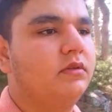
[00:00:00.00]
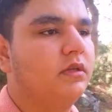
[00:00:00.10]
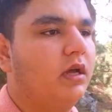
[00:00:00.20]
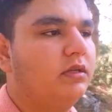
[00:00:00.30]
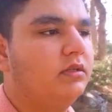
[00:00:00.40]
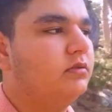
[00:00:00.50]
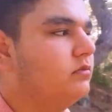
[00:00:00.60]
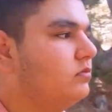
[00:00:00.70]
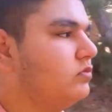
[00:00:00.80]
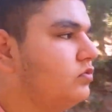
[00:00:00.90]
Yani
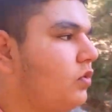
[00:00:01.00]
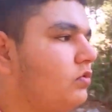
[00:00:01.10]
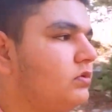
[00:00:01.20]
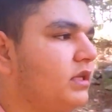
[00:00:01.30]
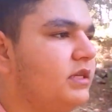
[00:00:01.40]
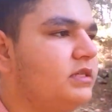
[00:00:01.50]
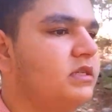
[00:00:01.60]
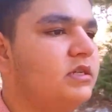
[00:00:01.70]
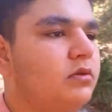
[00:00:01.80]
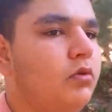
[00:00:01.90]
Zorkun'da
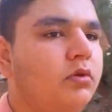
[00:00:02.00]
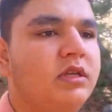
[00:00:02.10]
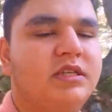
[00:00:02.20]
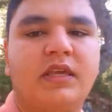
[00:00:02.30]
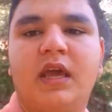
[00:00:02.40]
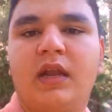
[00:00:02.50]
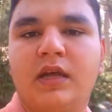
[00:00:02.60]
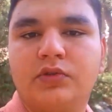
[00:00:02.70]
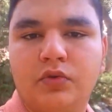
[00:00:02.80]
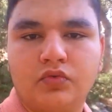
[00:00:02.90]
gezilecek, görülecek
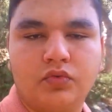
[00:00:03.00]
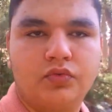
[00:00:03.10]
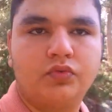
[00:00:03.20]
yerler çoktur.